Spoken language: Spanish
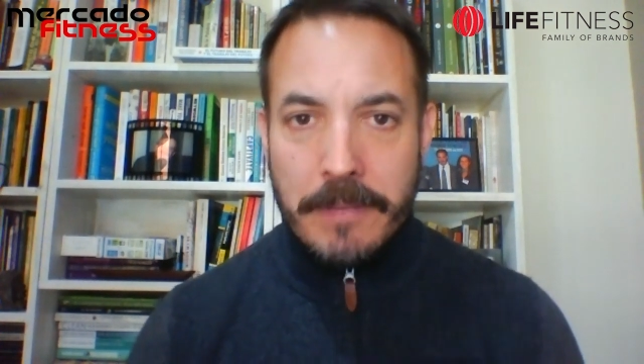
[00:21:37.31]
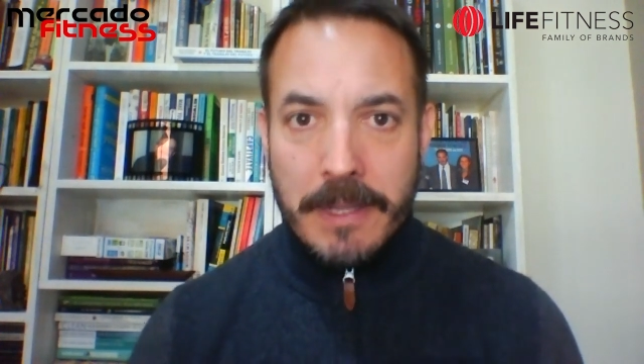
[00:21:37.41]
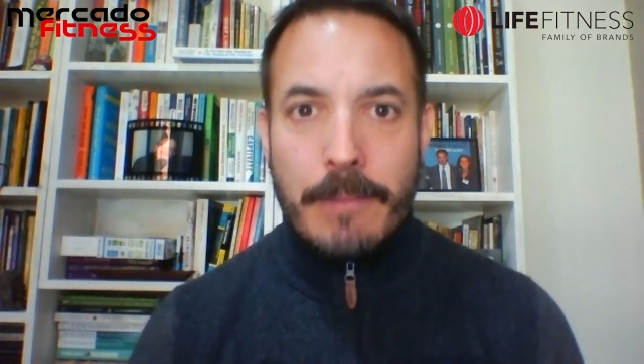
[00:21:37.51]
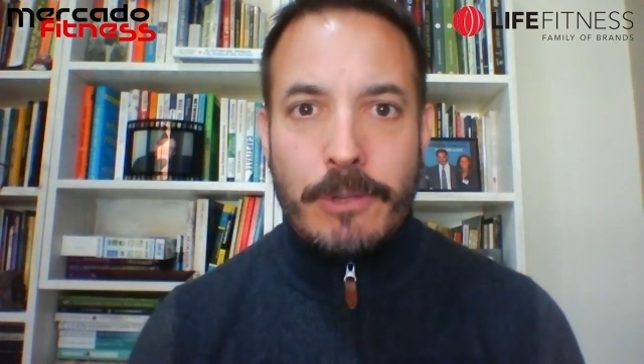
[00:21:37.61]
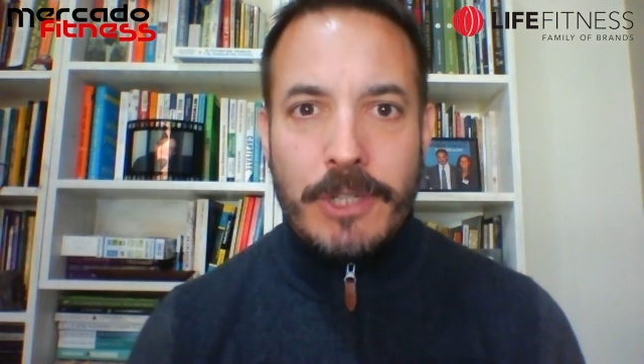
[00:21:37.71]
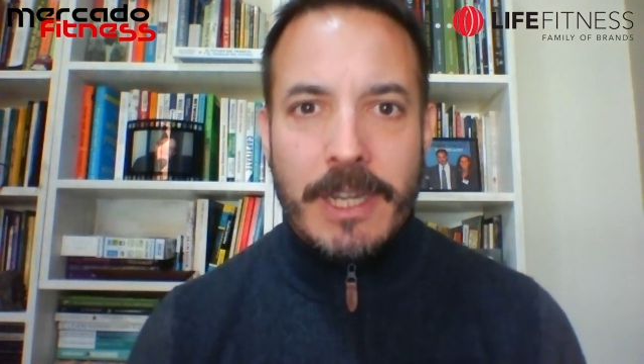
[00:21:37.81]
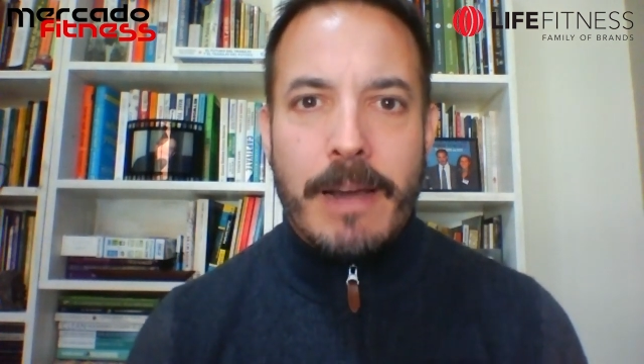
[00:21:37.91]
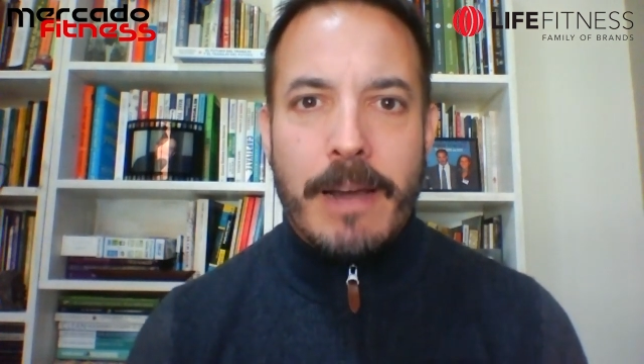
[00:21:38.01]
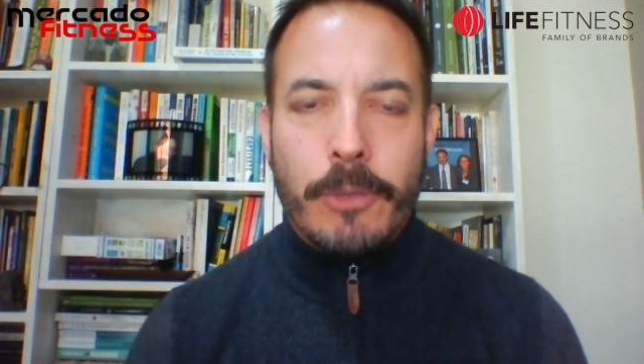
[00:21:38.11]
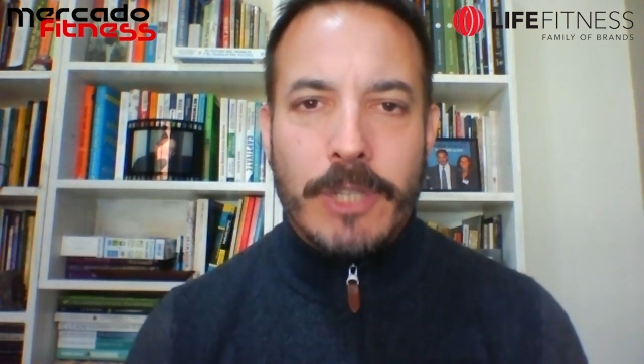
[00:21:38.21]
digamos, se
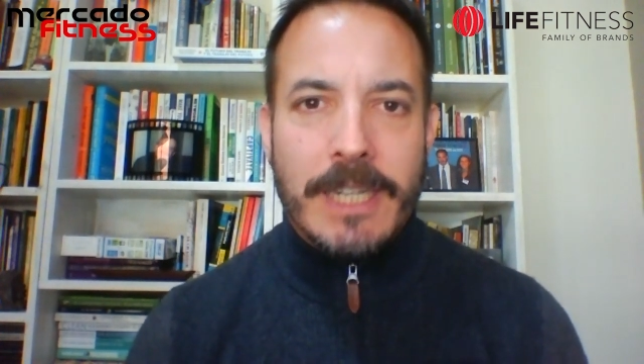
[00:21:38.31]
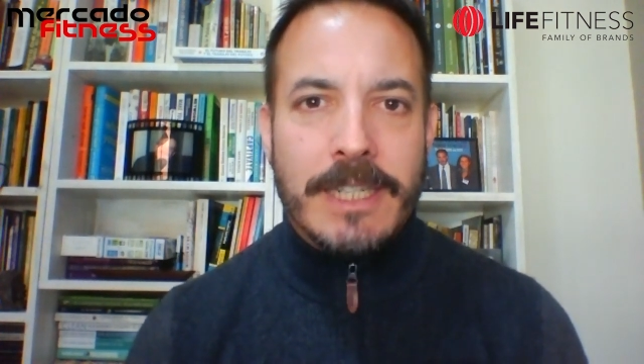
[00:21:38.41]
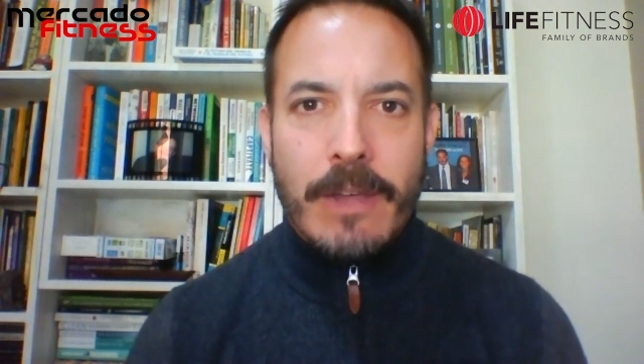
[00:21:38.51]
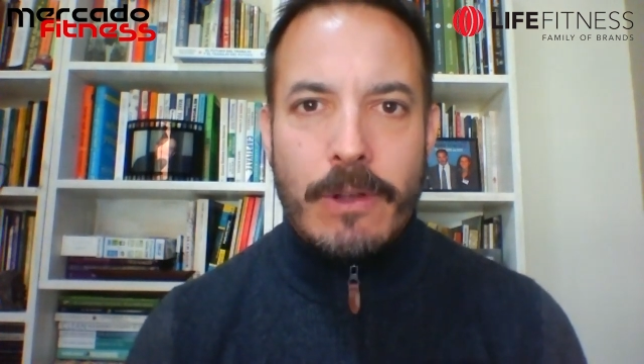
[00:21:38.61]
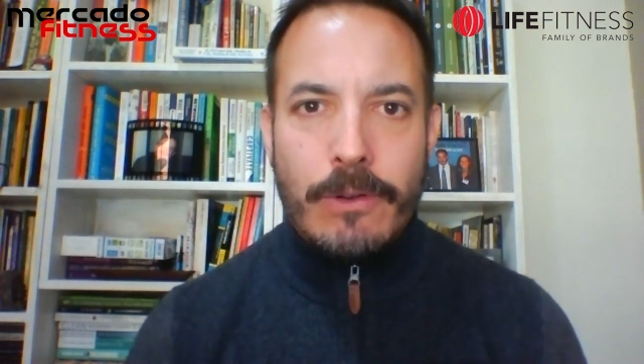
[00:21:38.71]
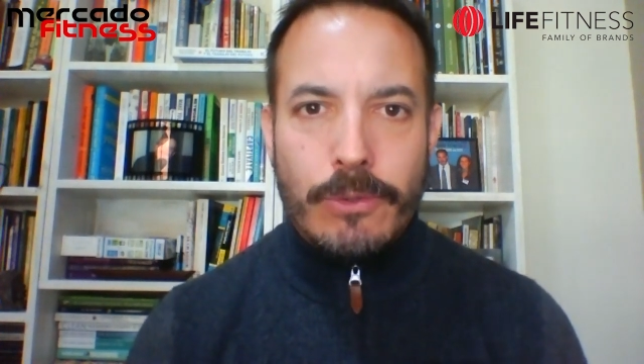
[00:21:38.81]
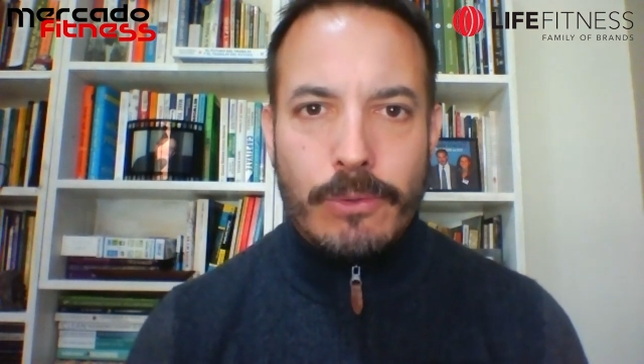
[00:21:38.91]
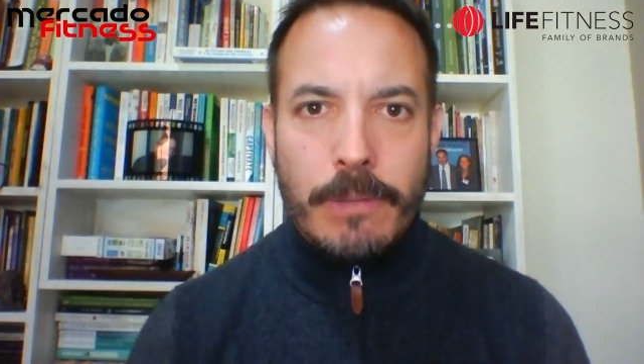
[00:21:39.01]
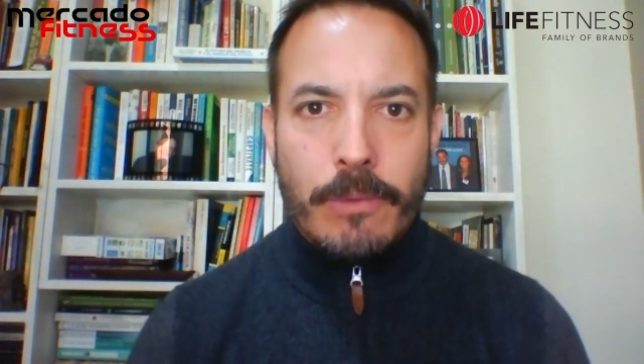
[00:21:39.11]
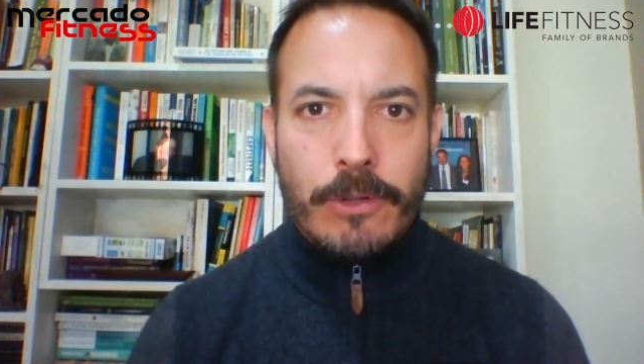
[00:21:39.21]
ha potenciado en los
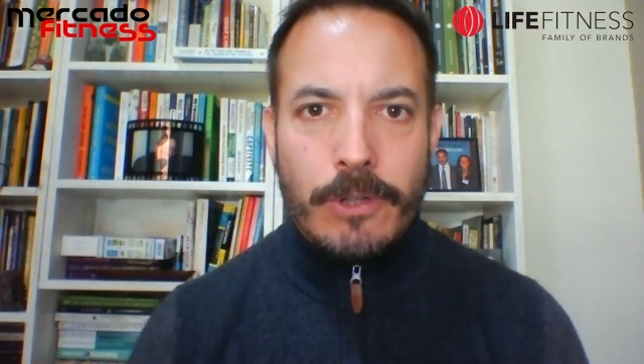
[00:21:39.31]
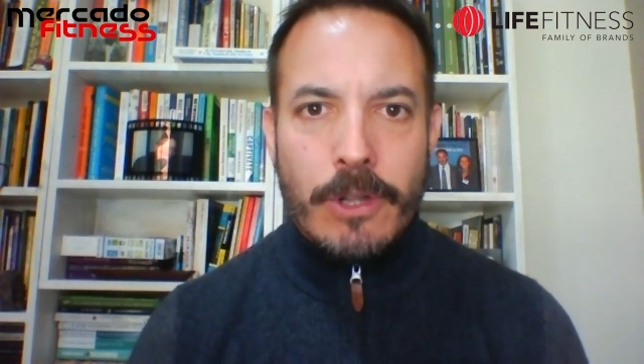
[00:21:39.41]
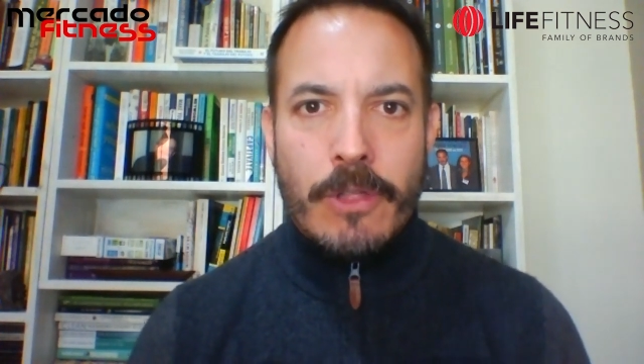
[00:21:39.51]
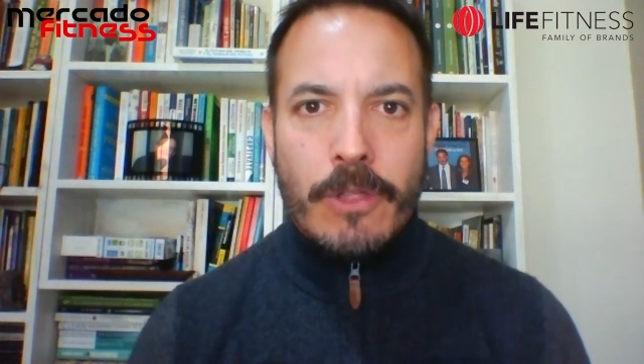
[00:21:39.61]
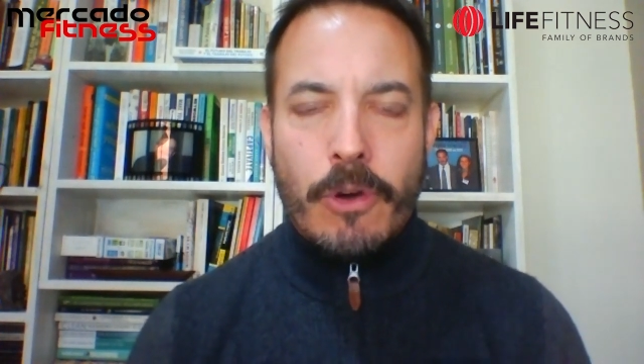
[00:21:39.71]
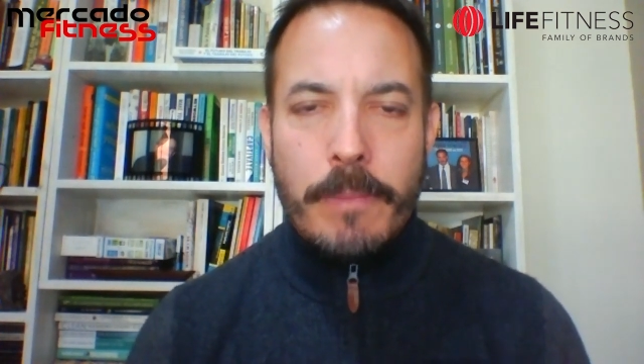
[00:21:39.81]
últimos dos